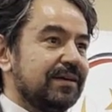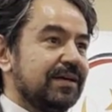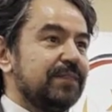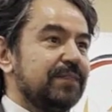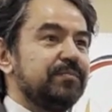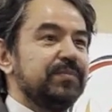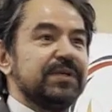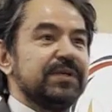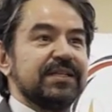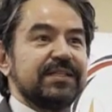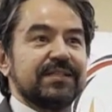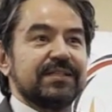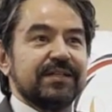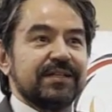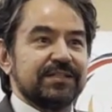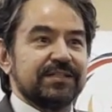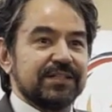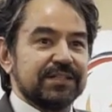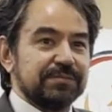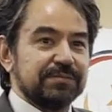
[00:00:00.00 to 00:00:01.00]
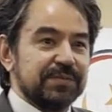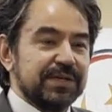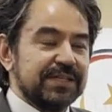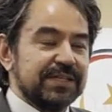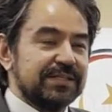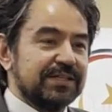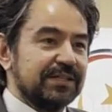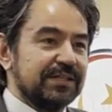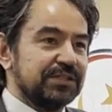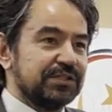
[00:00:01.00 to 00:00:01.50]
hep birlikte
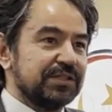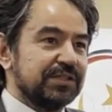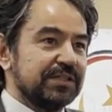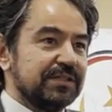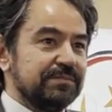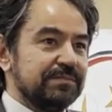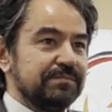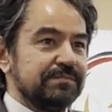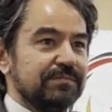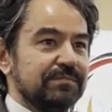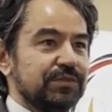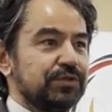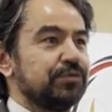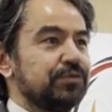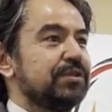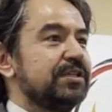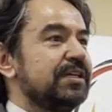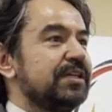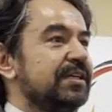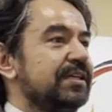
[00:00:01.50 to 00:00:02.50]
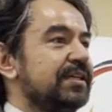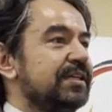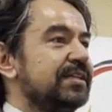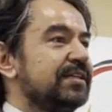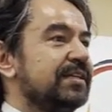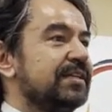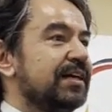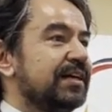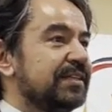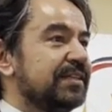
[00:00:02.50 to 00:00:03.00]
yaşatmaya çalışalım. Türkiye ile
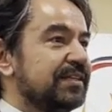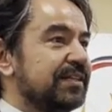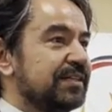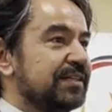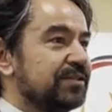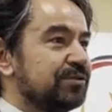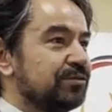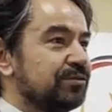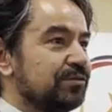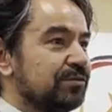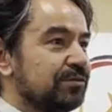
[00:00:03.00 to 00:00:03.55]
ilgili anılarınızı